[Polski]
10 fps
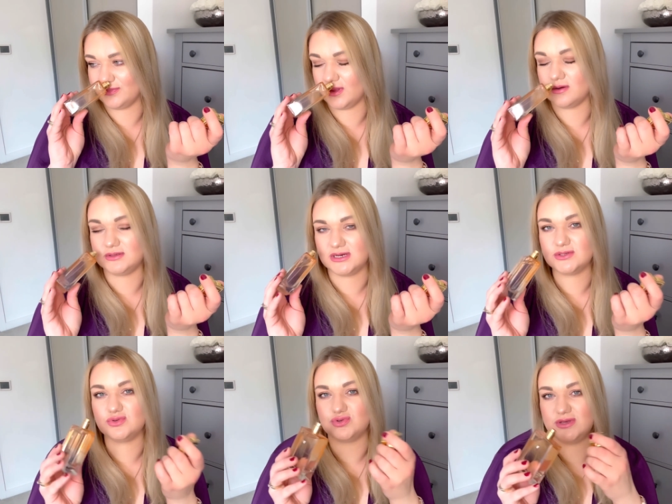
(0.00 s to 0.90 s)
od
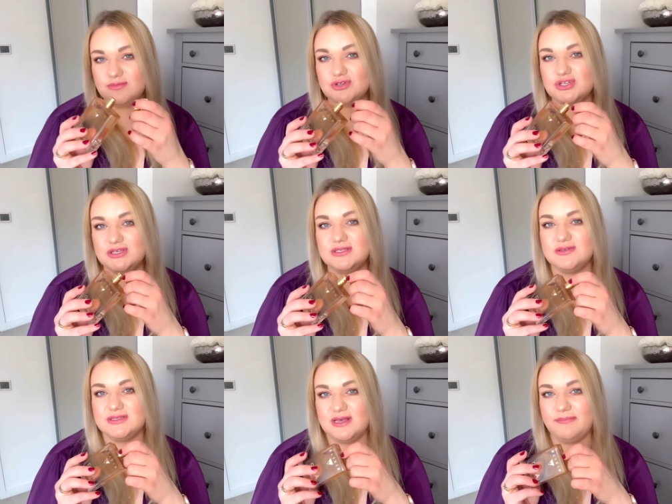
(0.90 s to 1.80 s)
razu czujemy, że jest
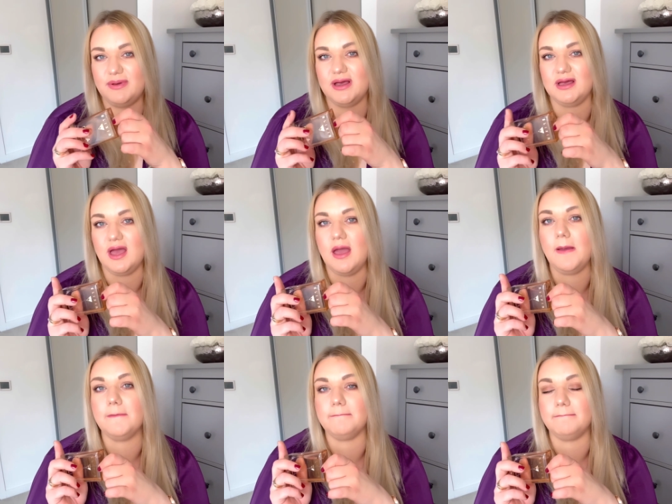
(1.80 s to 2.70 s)
to zapach
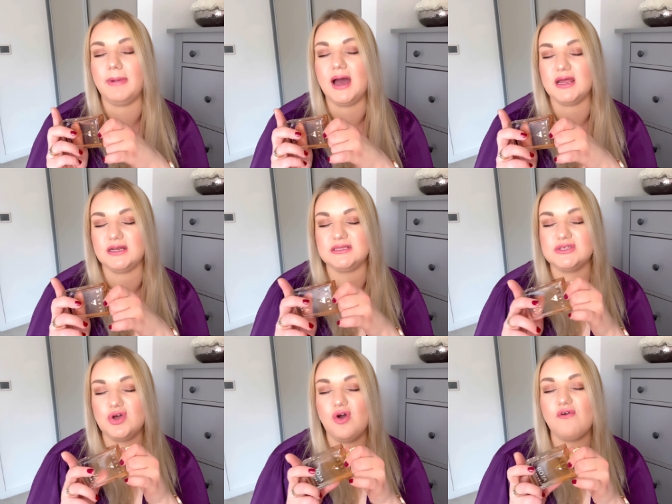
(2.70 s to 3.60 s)

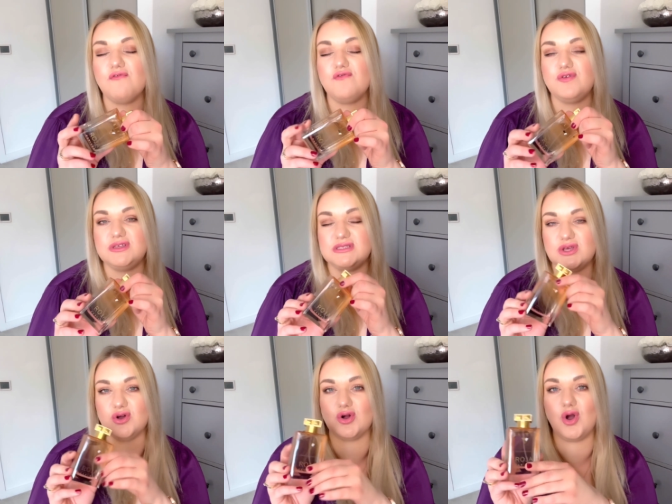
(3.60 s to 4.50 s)
bardzo
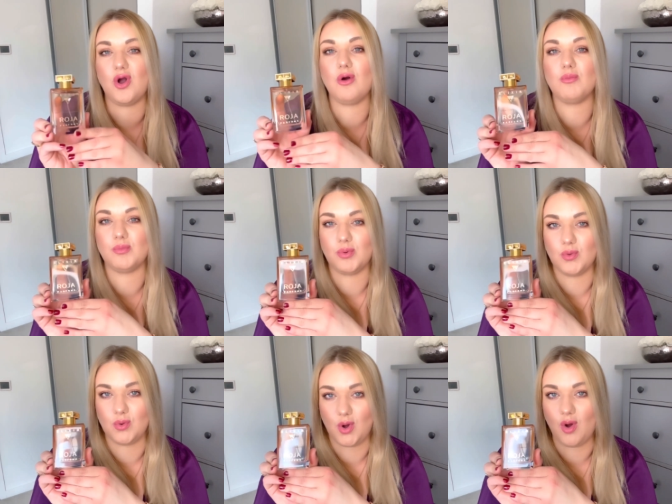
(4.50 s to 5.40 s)

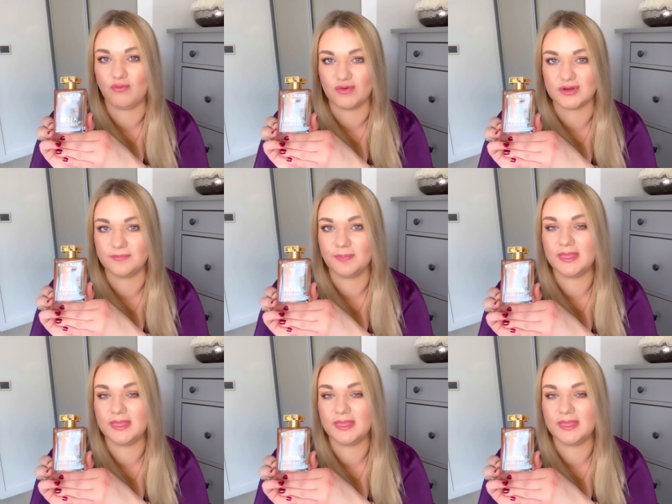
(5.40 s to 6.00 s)
wysokopółkowy.